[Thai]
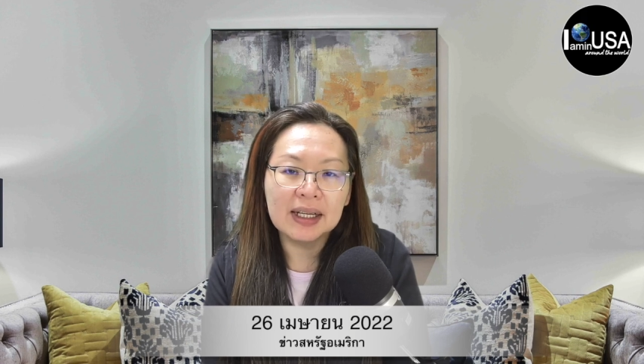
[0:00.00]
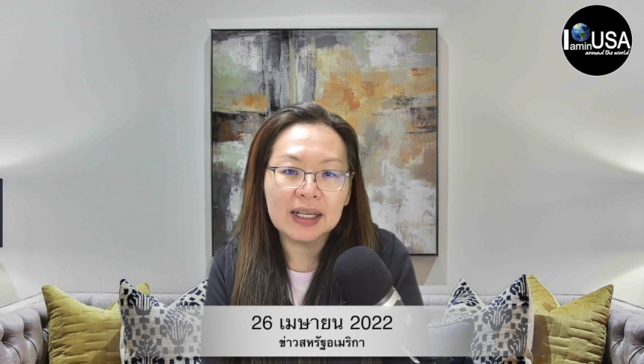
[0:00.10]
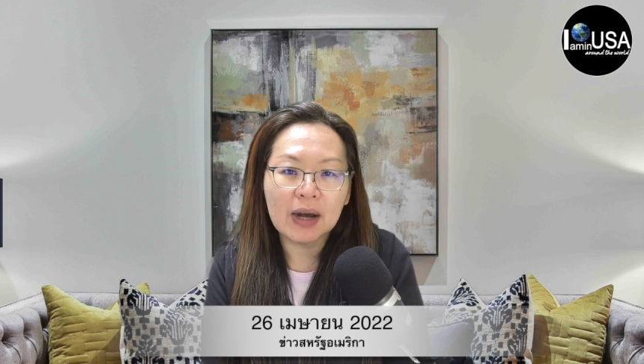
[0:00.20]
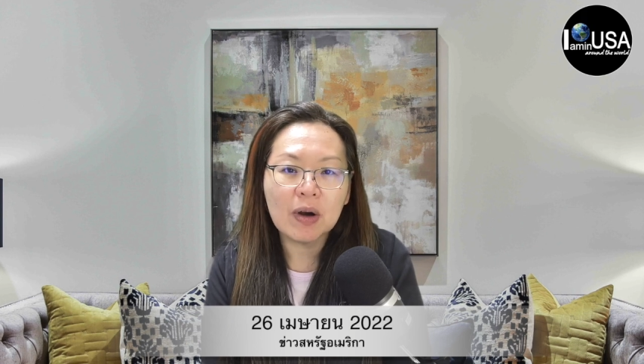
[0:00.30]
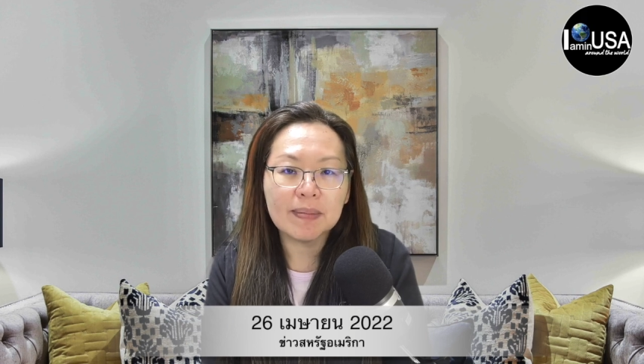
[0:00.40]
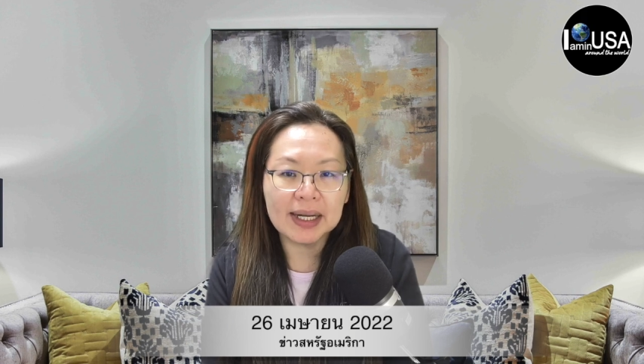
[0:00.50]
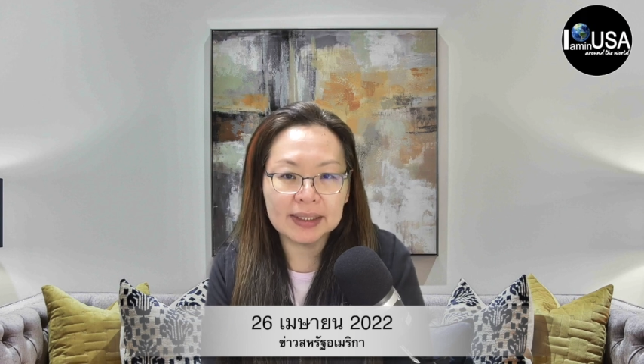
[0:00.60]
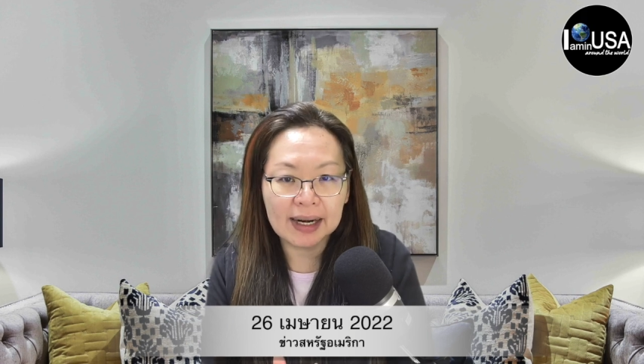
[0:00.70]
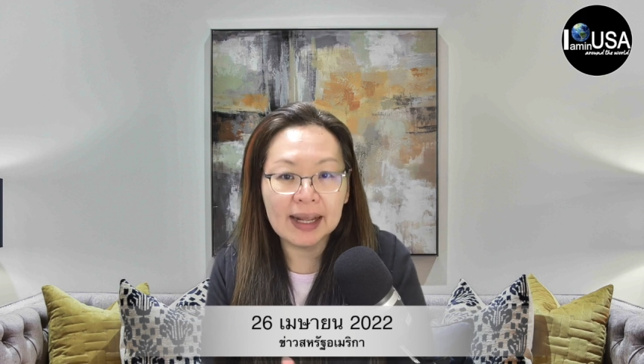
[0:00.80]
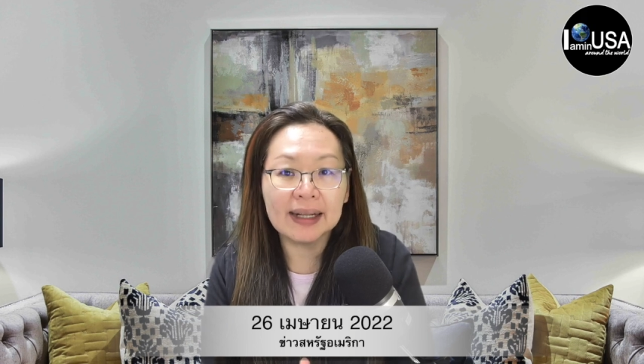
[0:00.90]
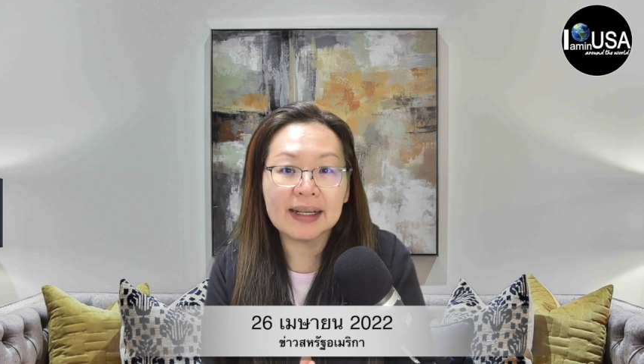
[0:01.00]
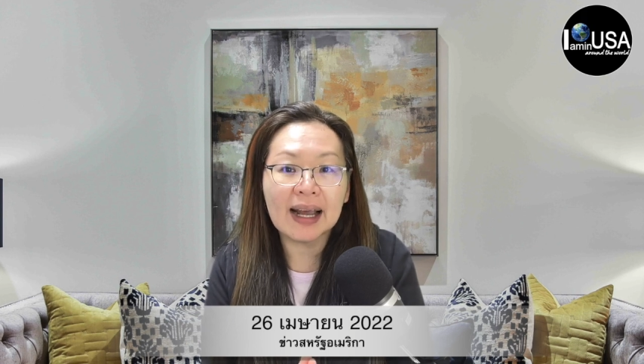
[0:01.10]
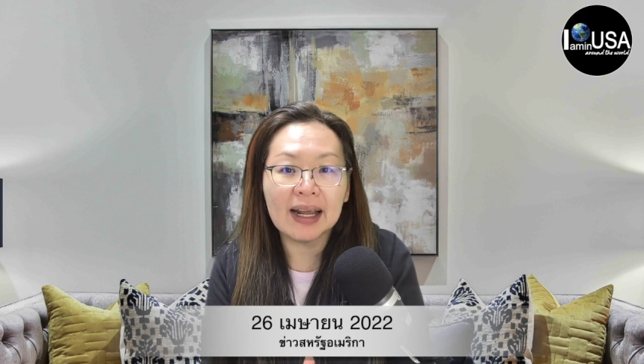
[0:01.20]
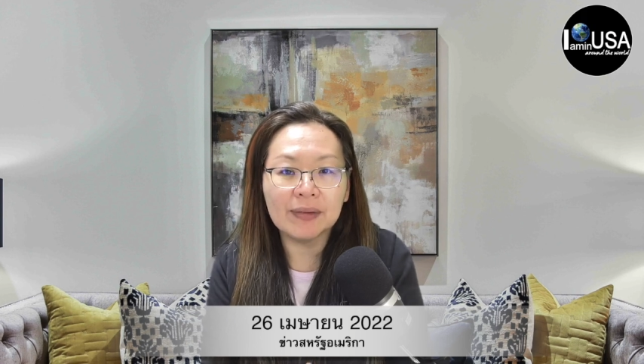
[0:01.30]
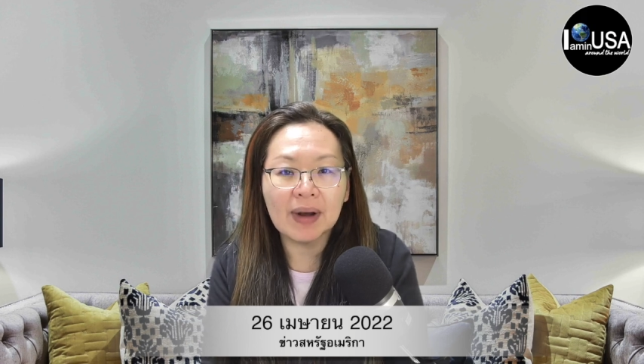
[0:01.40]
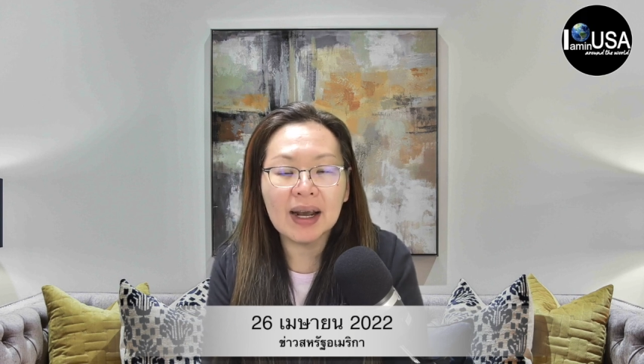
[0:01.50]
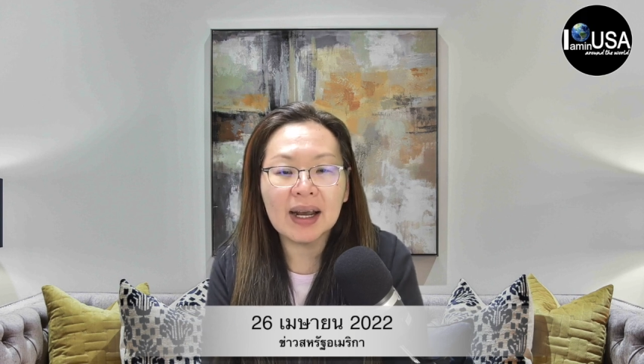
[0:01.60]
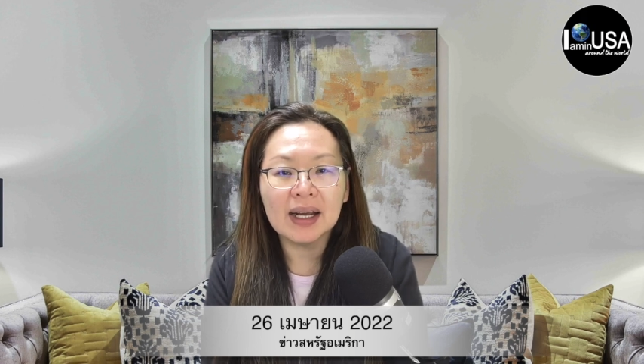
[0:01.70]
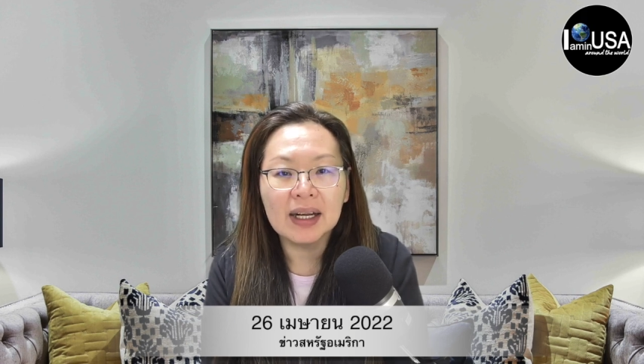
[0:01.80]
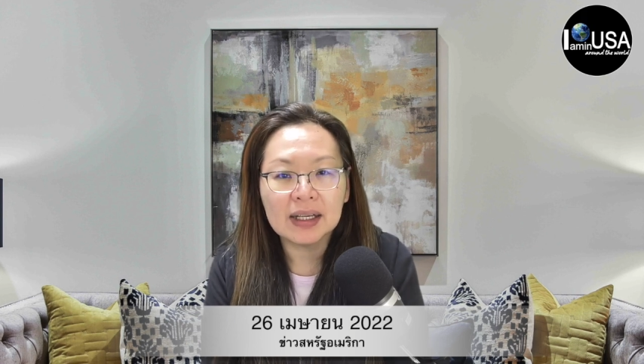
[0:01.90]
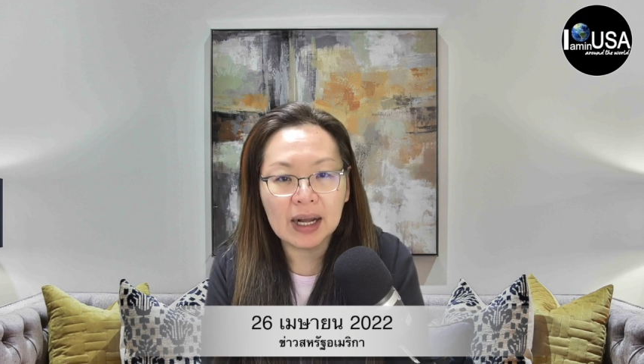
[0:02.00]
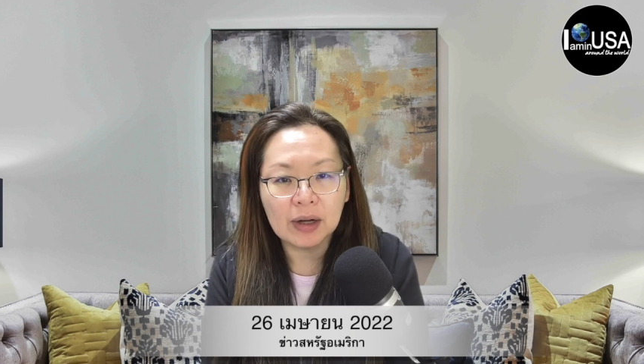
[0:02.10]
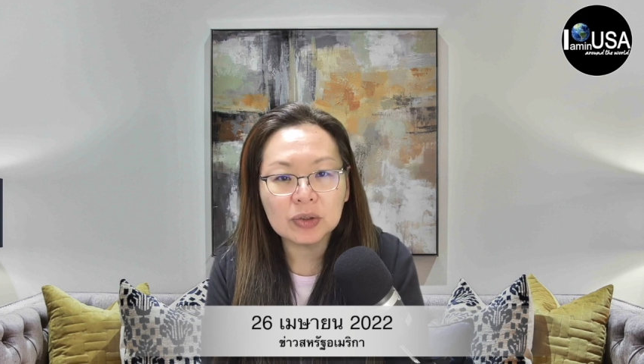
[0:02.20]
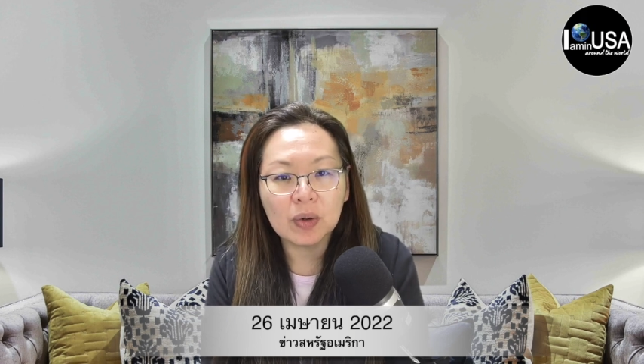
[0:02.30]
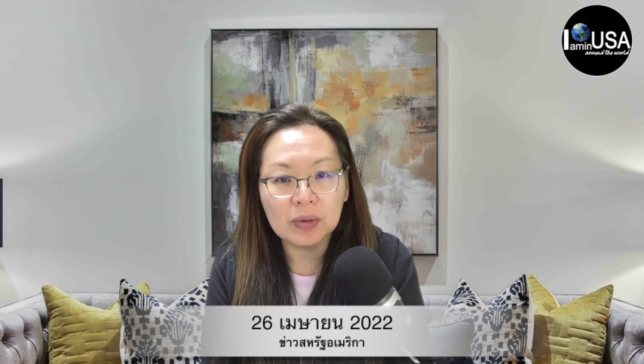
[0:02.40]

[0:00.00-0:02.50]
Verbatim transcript: เขาออกมาถแถลงการว่าเขา